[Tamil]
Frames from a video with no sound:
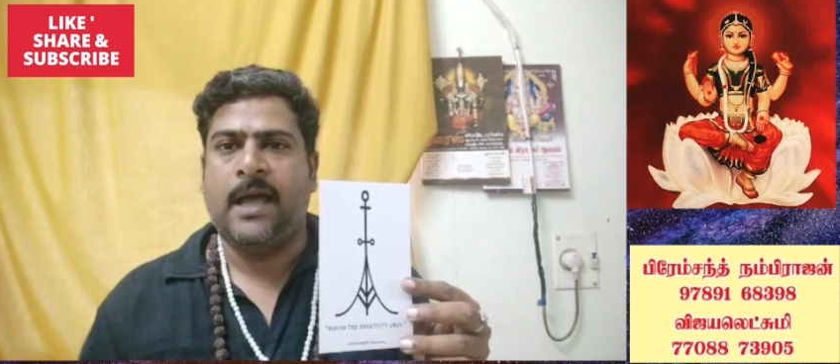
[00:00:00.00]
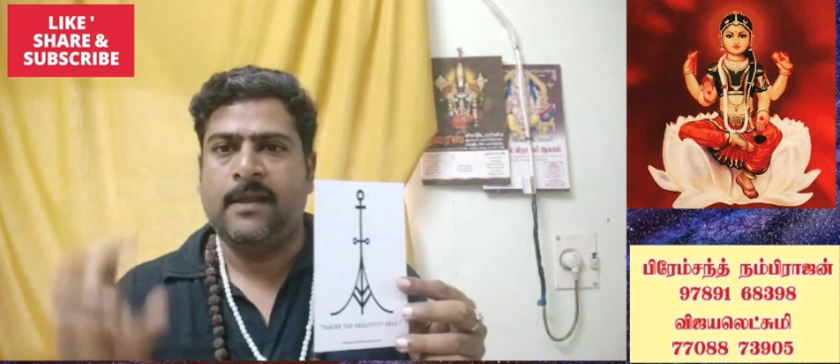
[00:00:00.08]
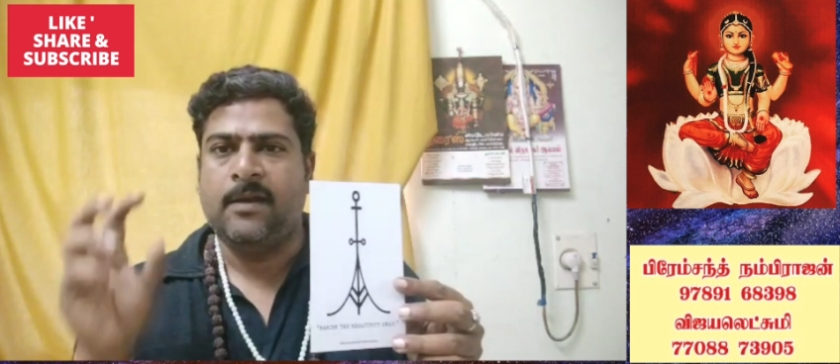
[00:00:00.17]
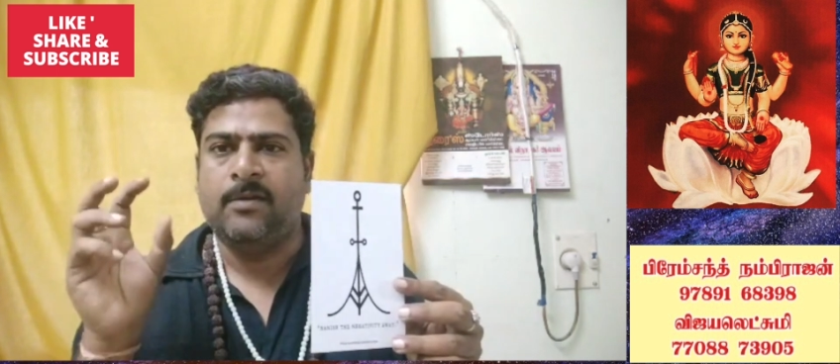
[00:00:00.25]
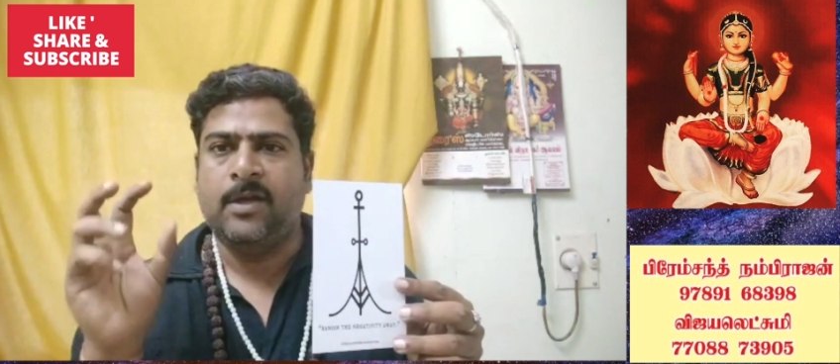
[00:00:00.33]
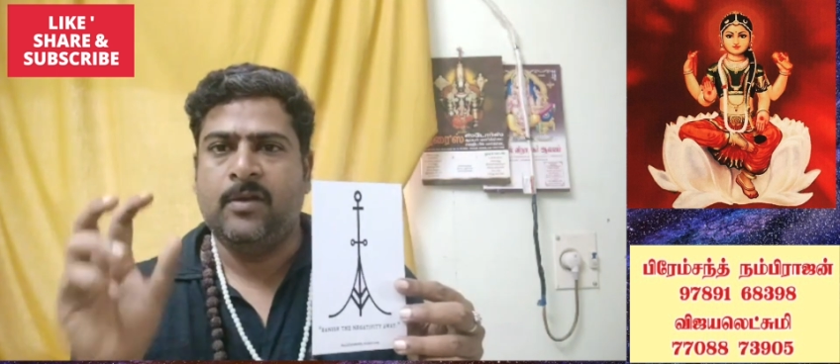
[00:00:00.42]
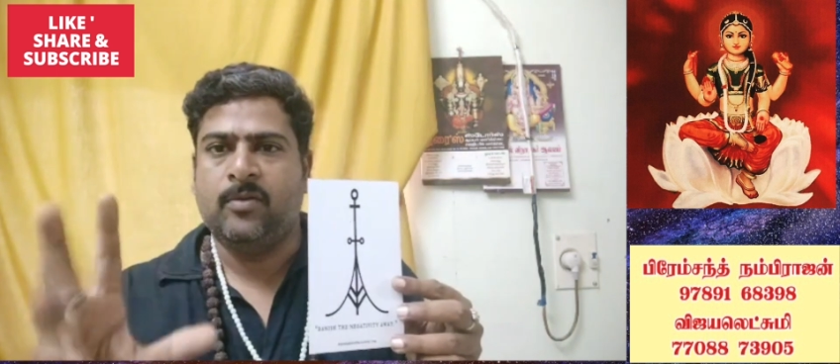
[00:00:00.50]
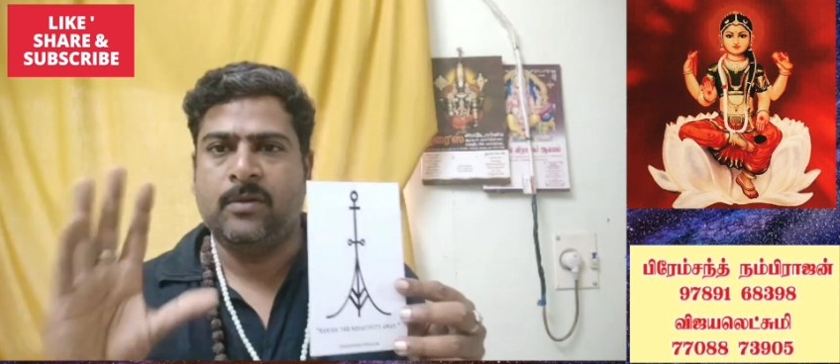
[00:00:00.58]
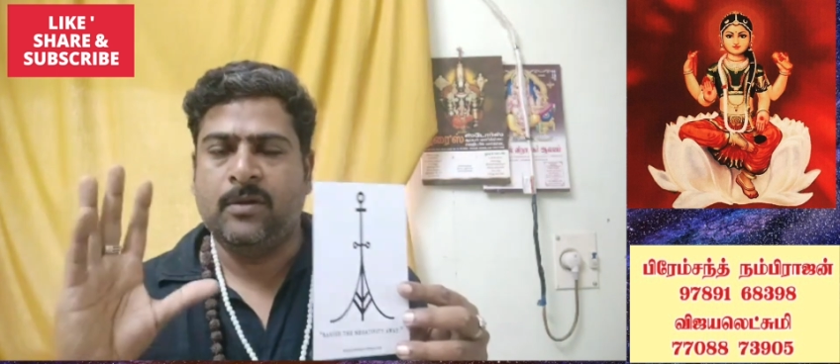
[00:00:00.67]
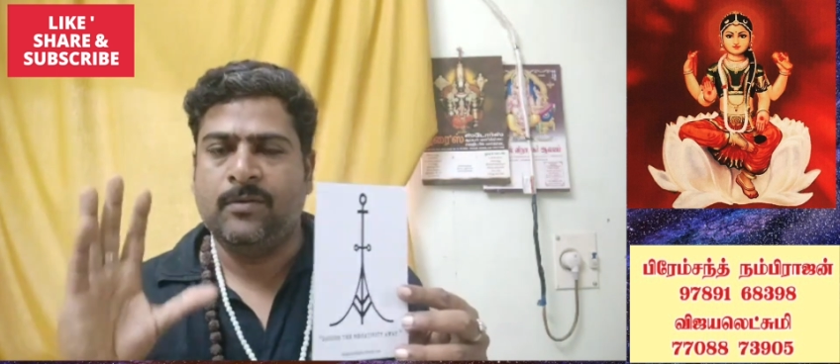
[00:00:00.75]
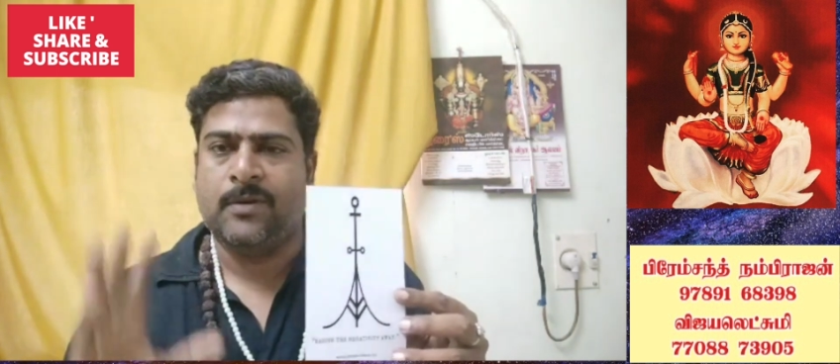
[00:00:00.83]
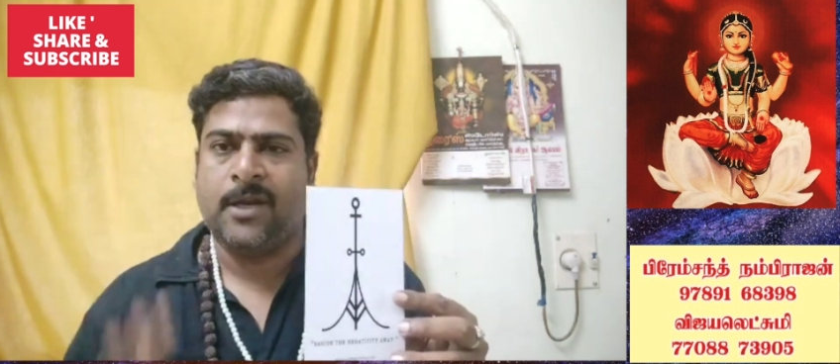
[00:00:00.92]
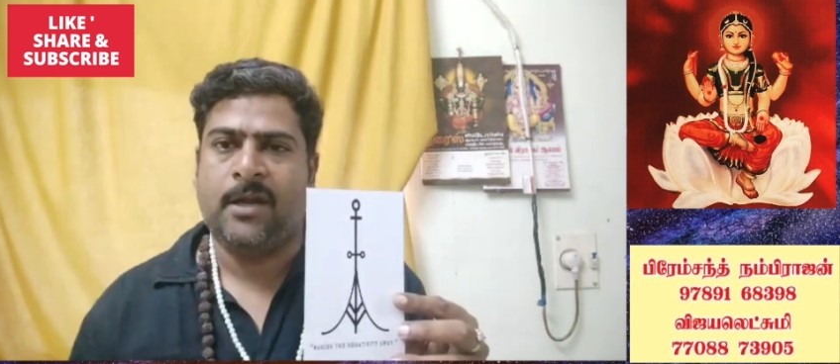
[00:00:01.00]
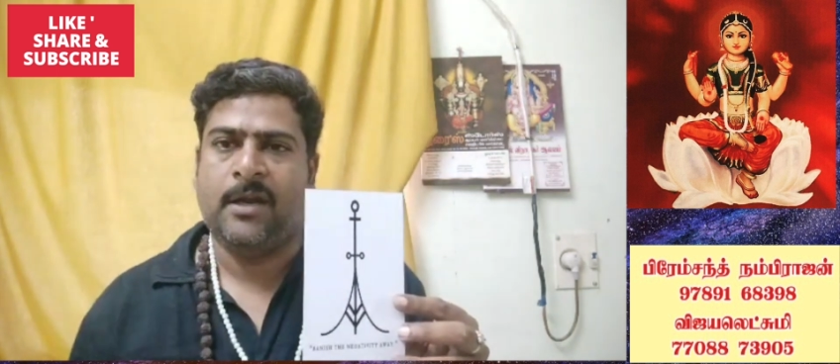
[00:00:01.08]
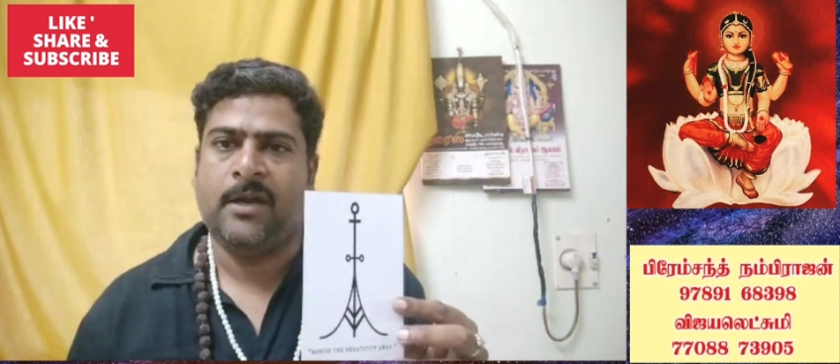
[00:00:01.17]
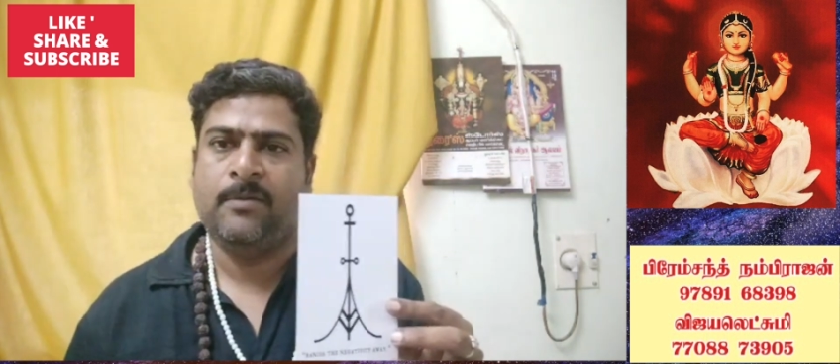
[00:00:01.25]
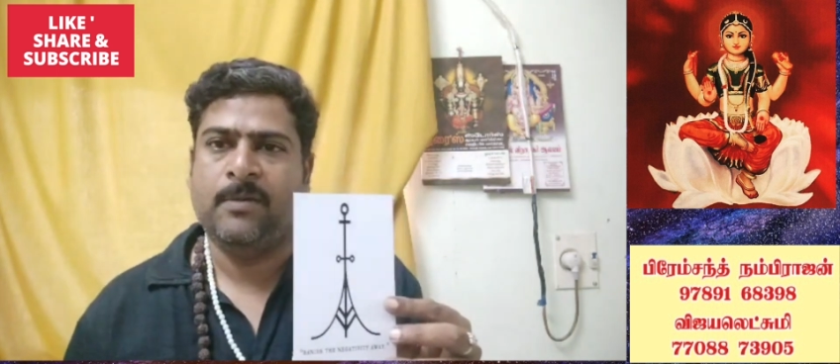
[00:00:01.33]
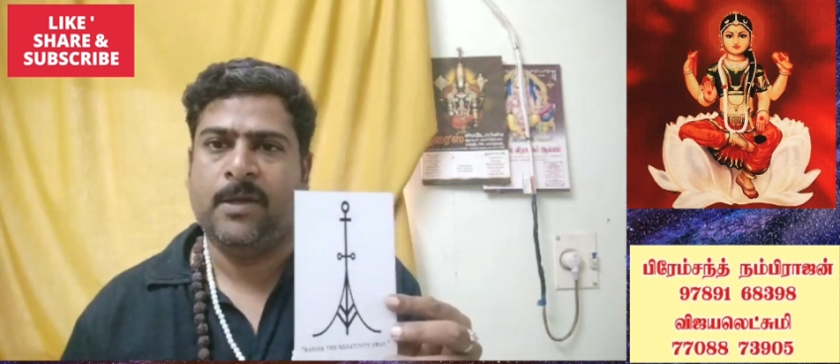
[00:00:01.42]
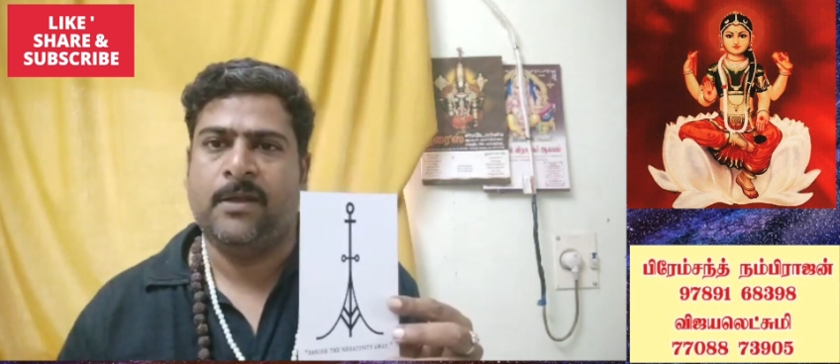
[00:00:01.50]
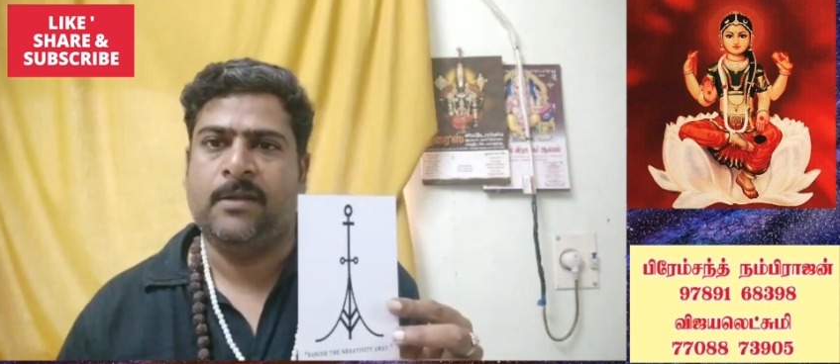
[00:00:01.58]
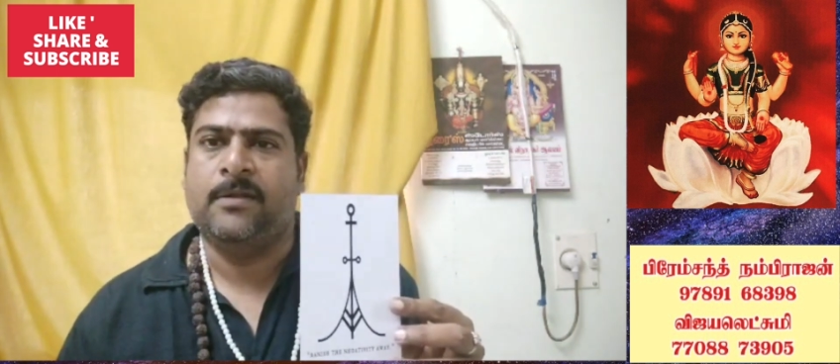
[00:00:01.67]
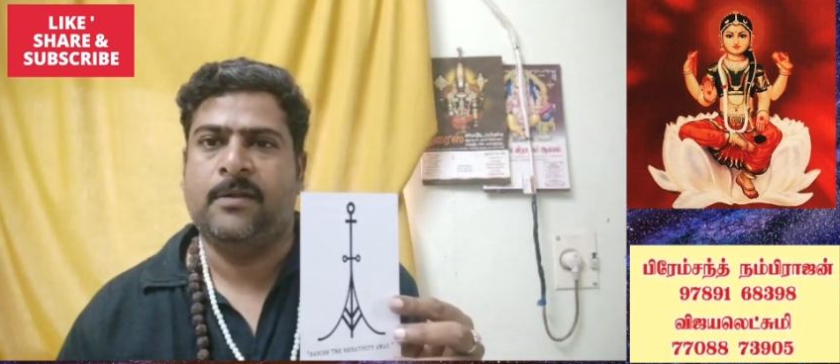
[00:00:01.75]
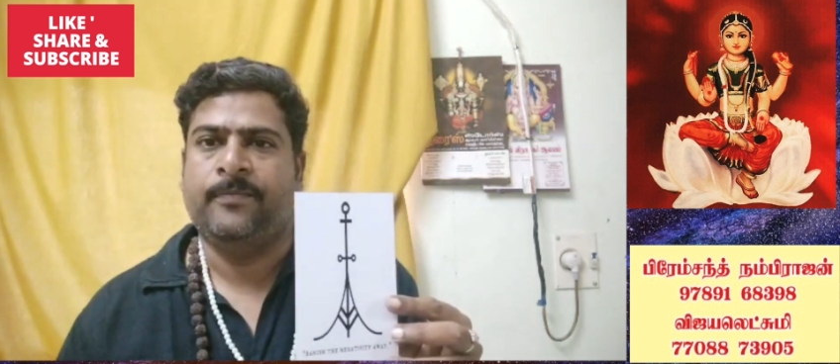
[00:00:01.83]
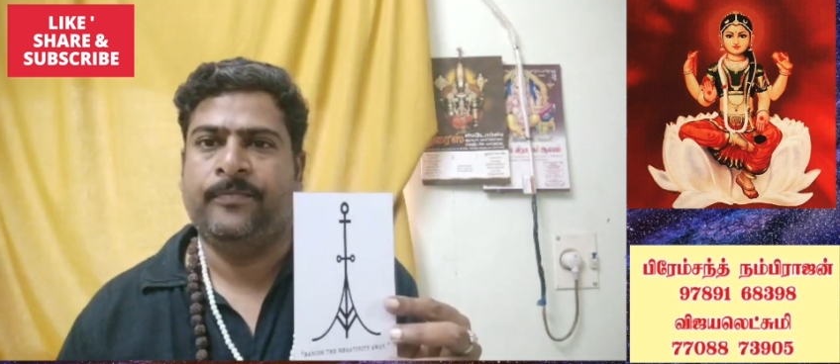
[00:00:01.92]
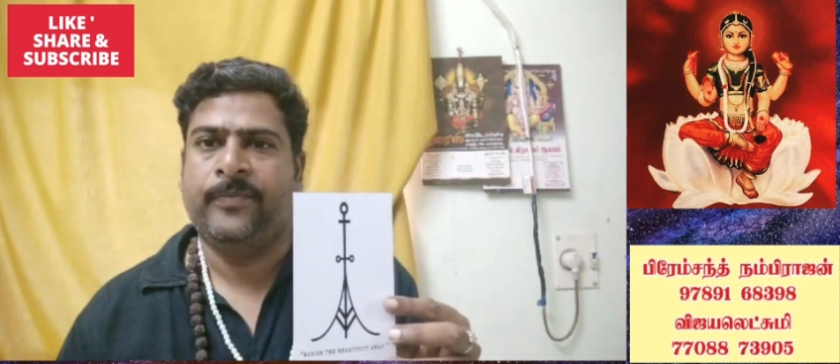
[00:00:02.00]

அதில் போய் குத்தம் குறைய கண்டுபிடிக்கிறது